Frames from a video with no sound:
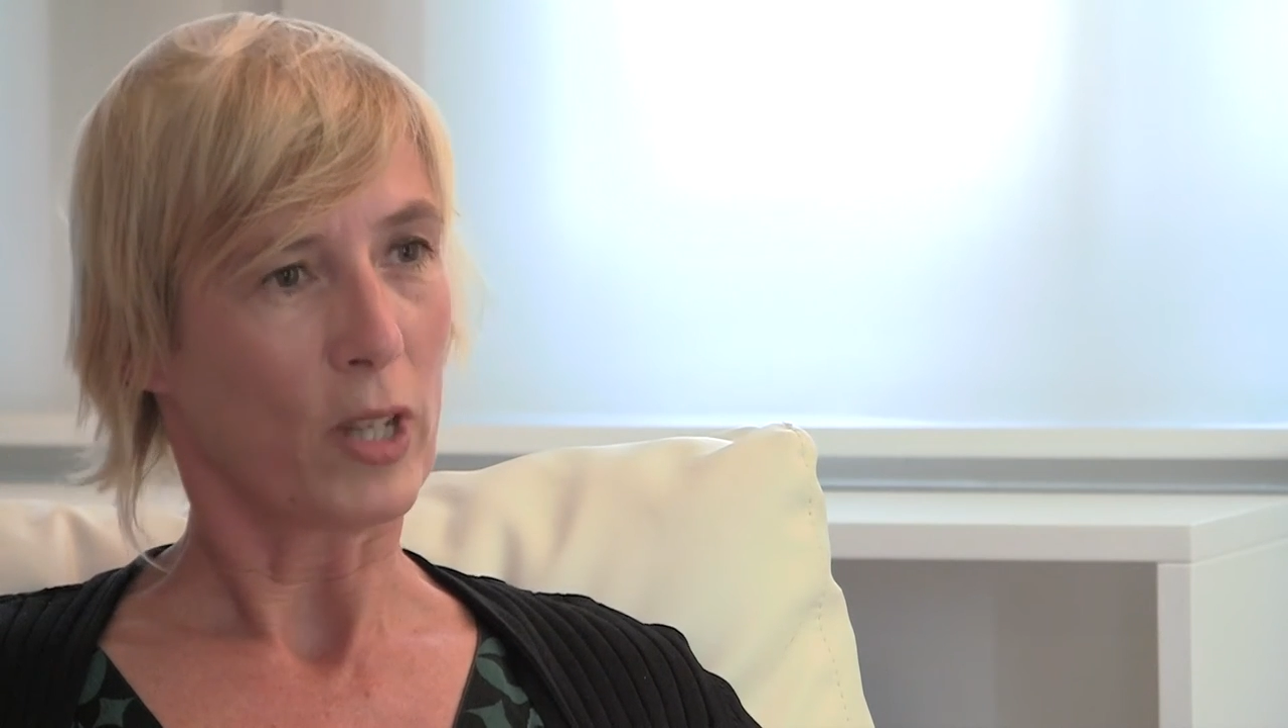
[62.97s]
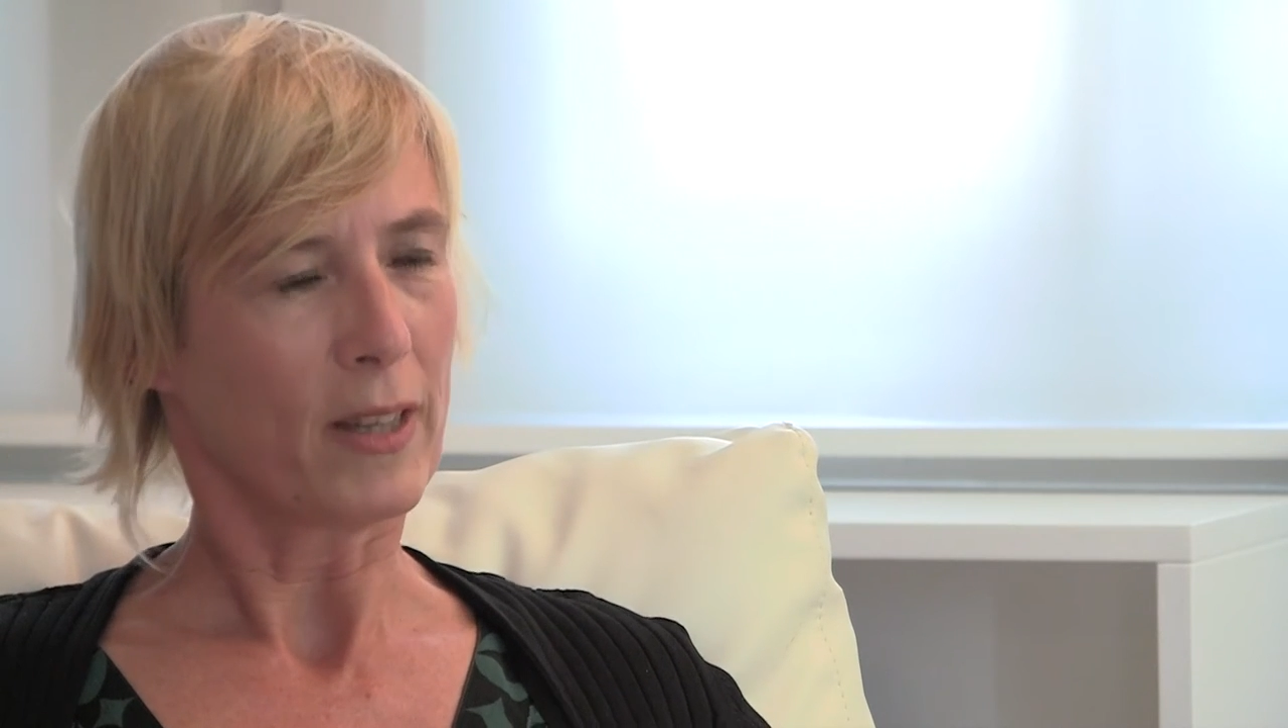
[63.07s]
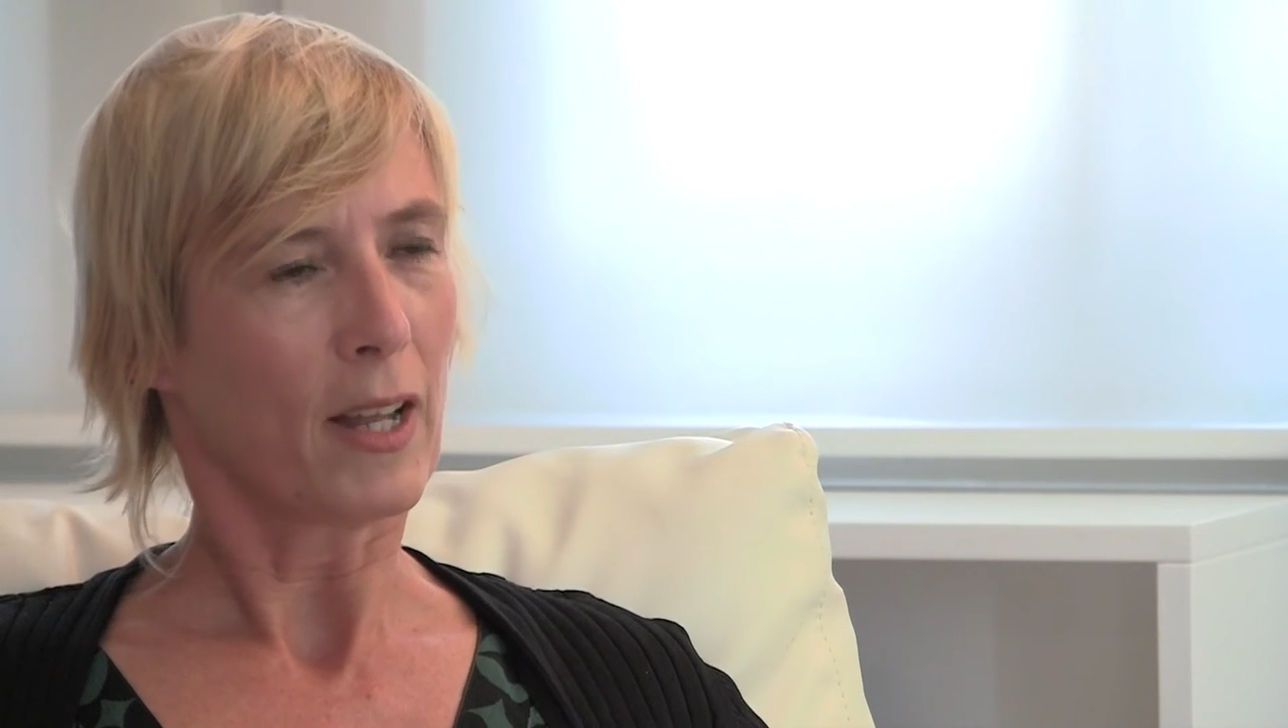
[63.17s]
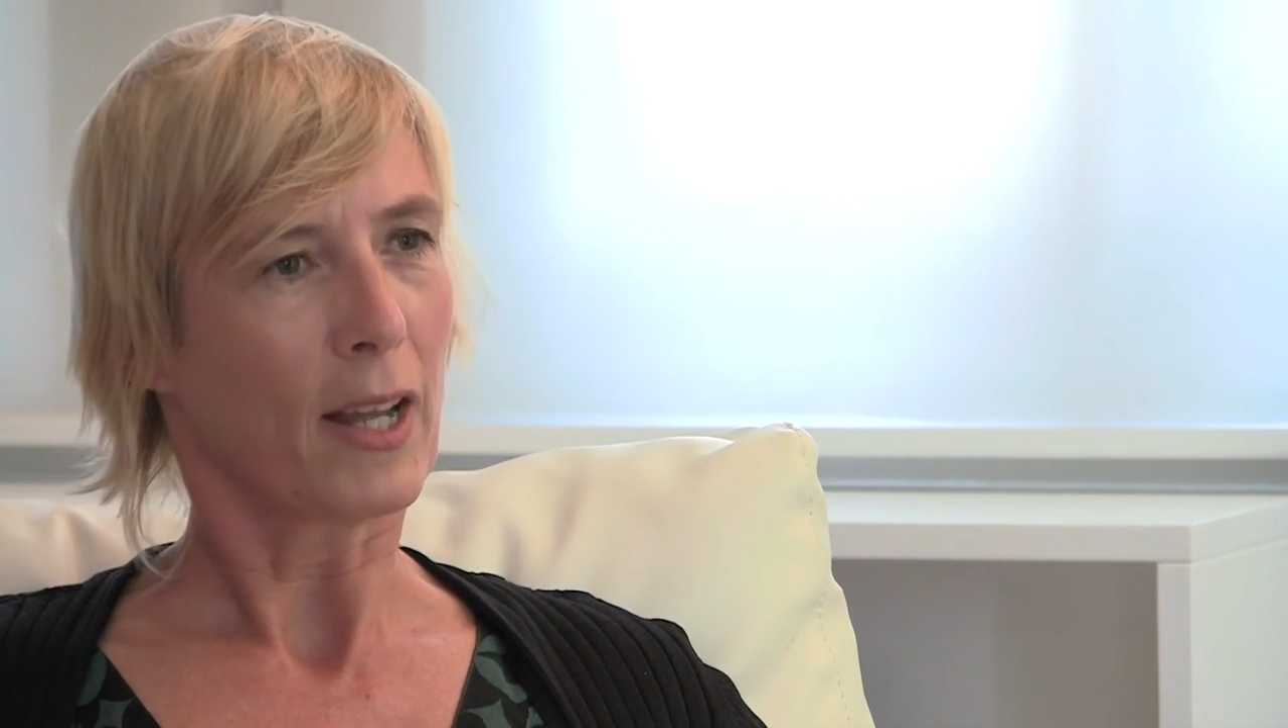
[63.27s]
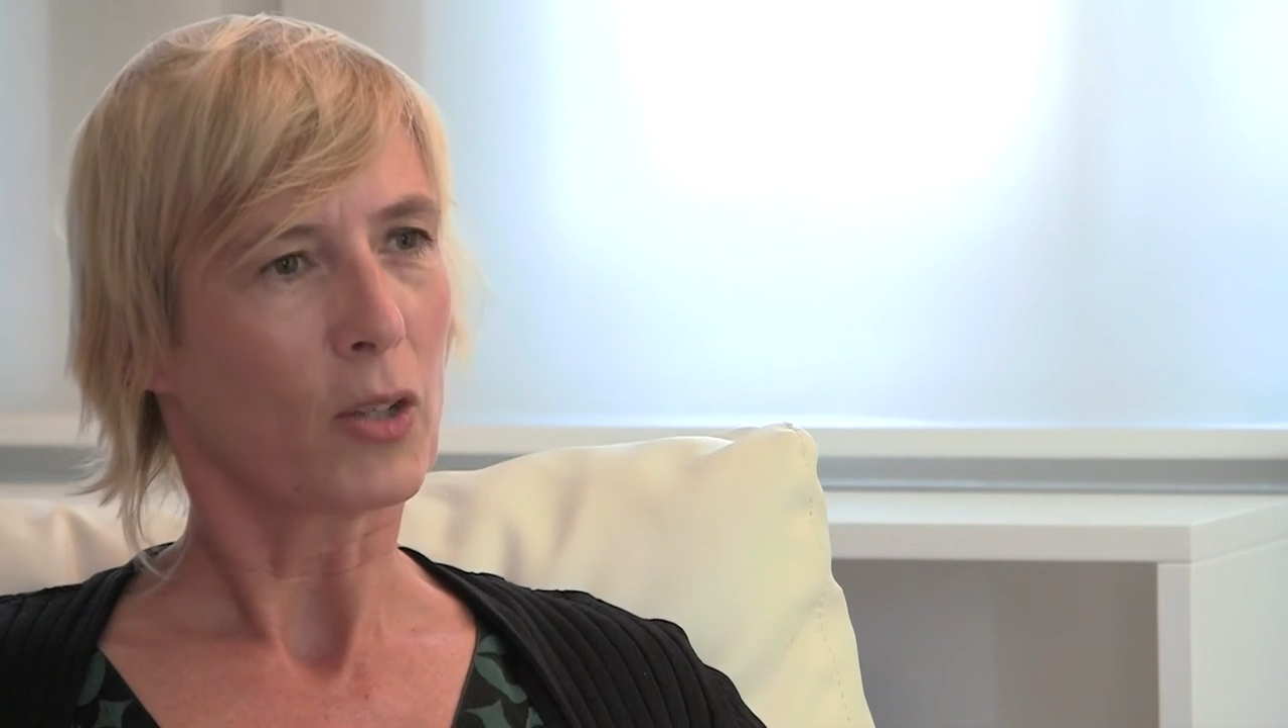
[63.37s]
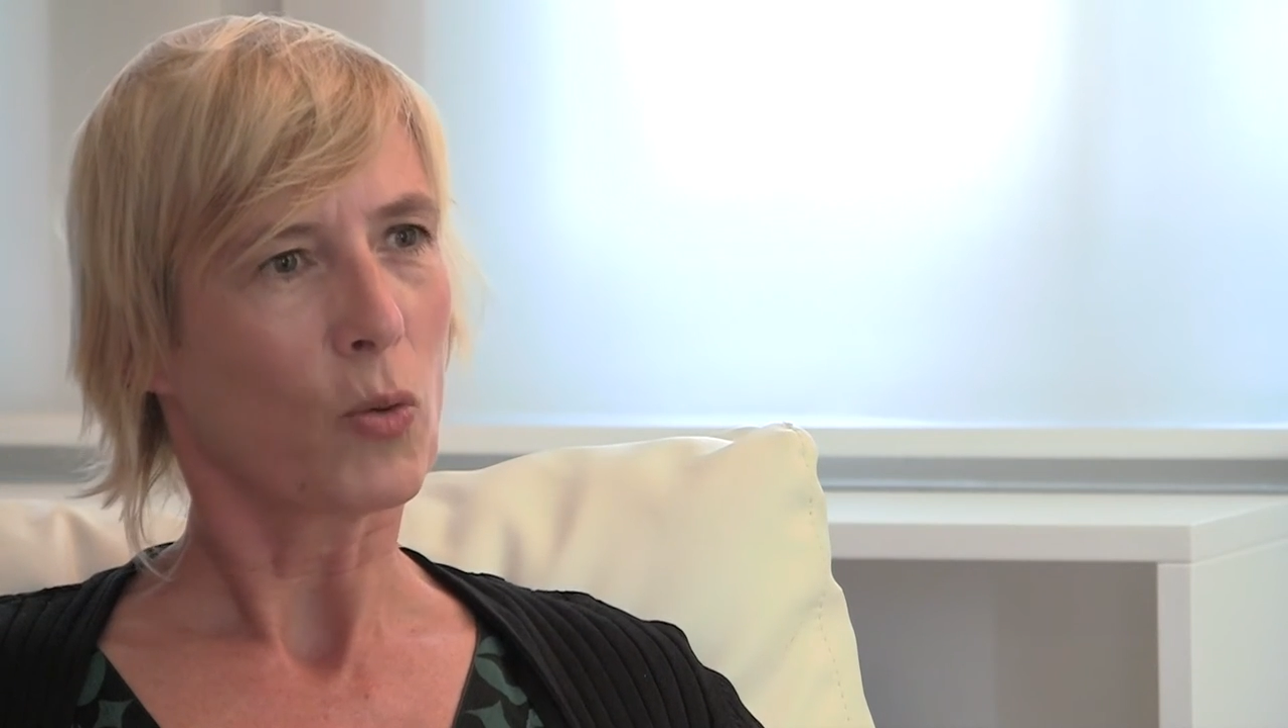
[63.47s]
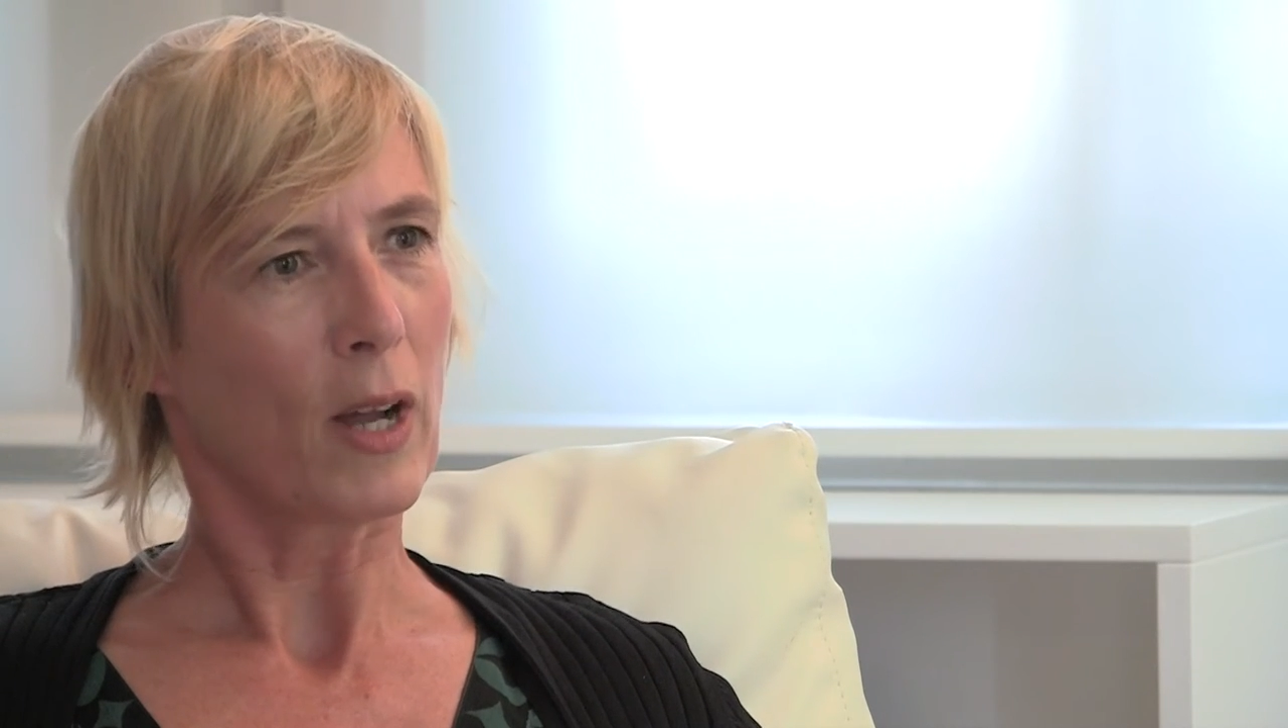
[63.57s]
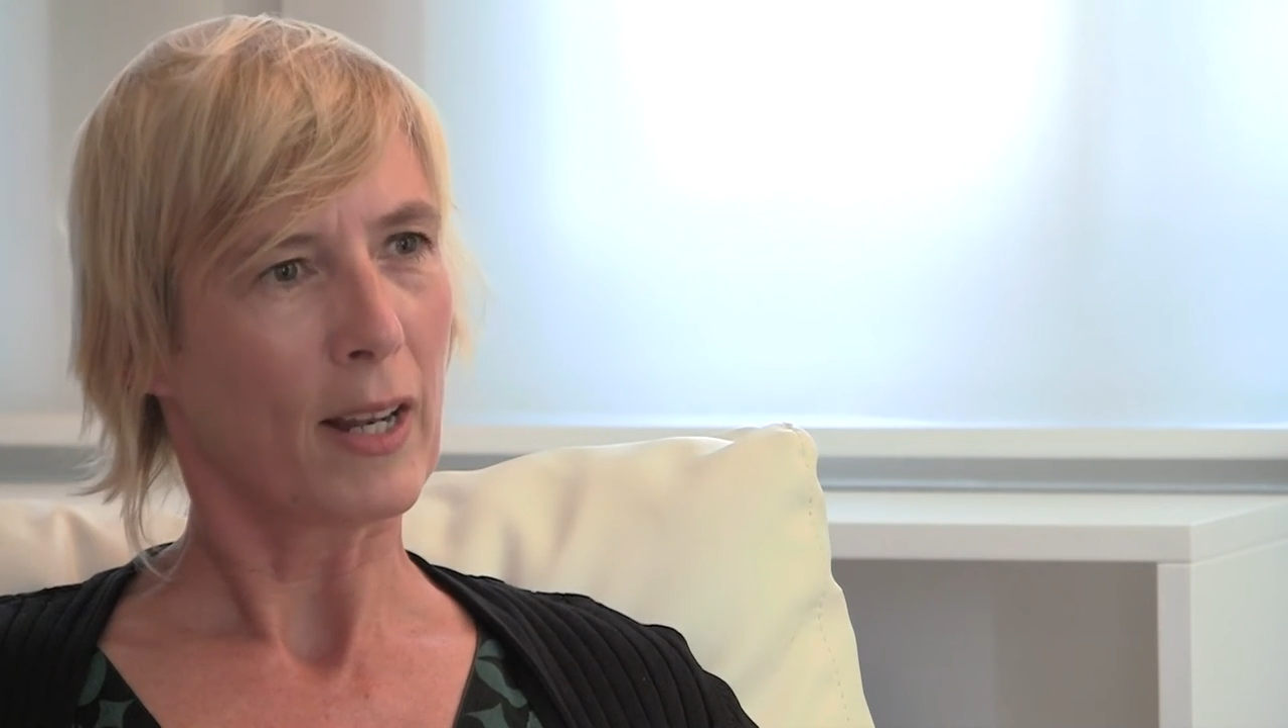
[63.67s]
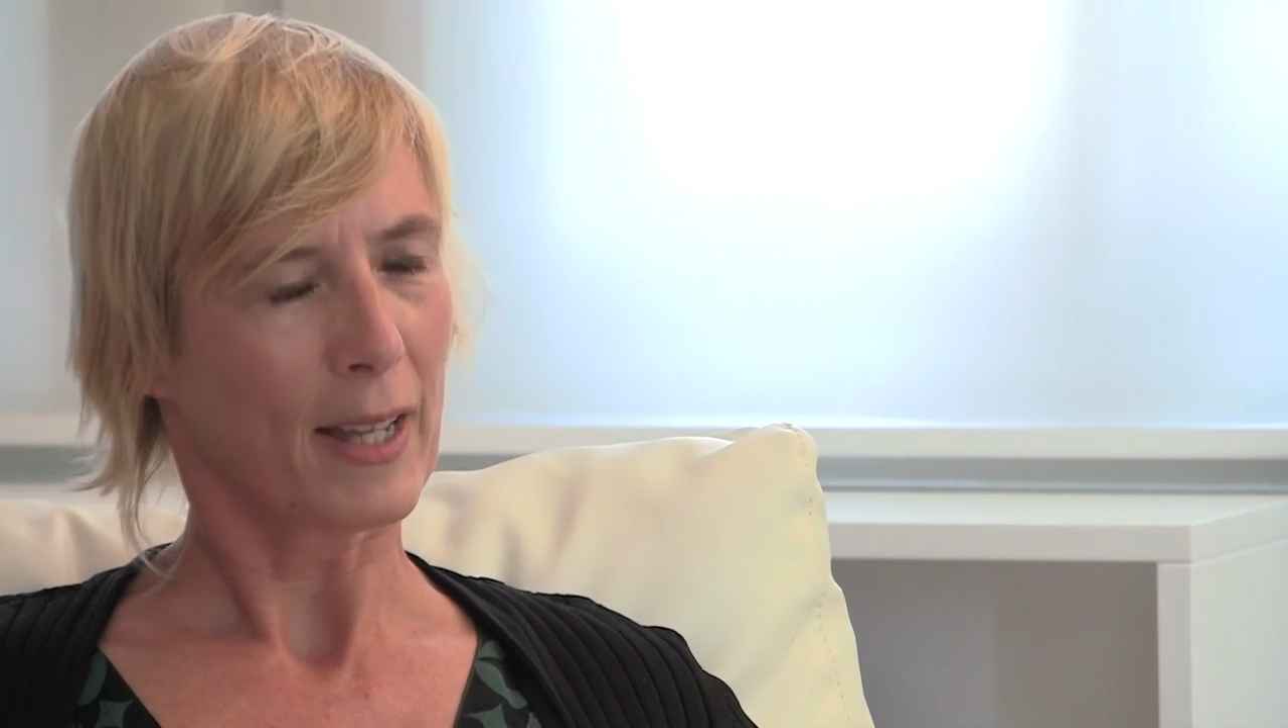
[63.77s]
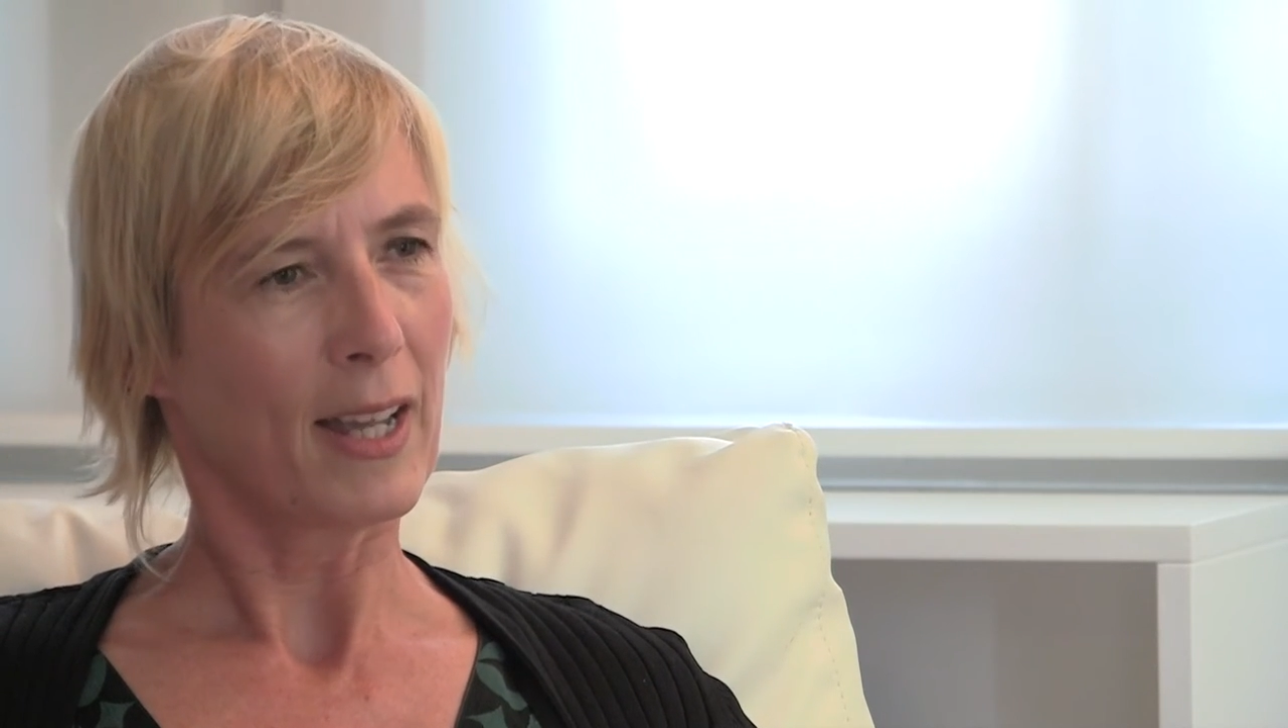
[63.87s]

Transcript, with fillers: intelectual